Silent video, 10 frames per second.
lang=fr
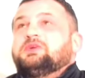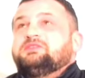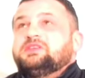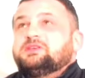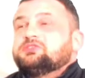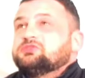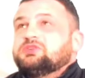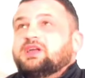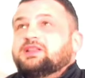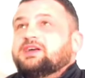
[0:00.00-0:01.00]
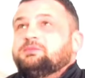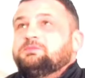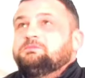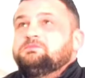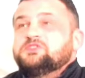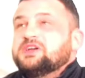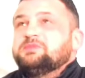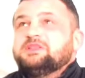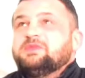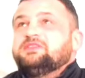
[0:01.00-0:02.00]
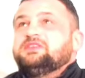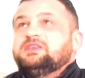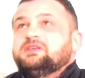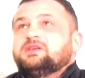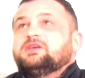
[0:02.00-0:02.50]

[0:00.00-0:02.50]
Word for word: de ma vie que je regretterai jamais de ma vie.